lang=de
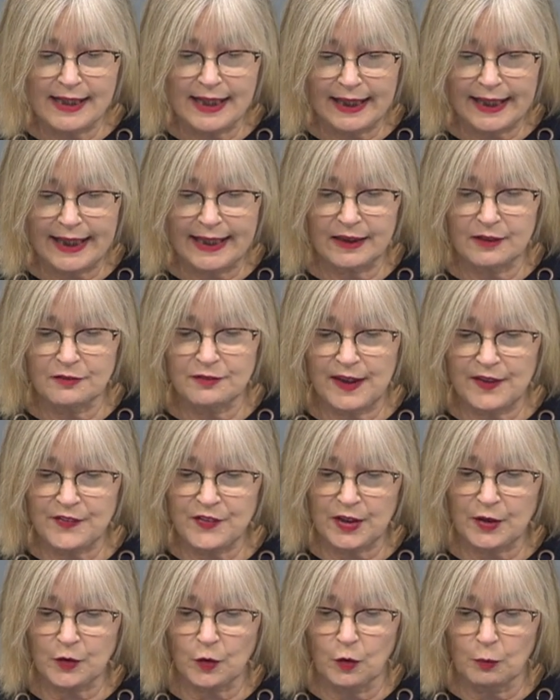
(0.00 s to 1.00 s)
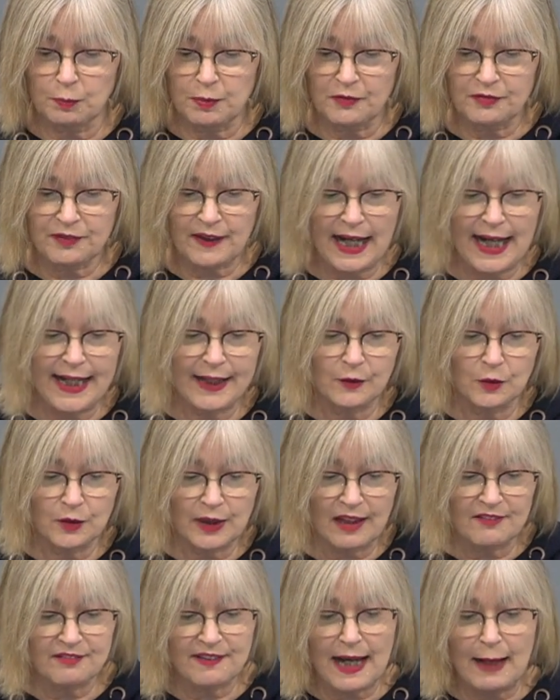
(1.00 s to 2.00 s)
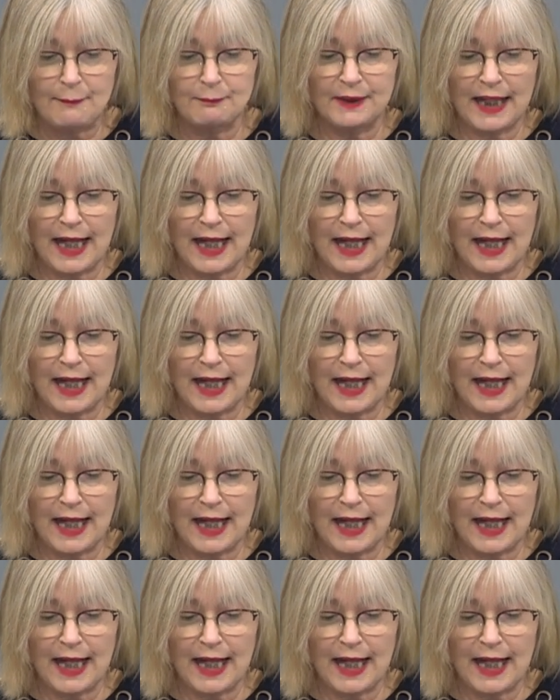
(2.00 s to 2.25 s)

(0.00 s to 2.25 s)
der Rentenversicherung befreien und erwerben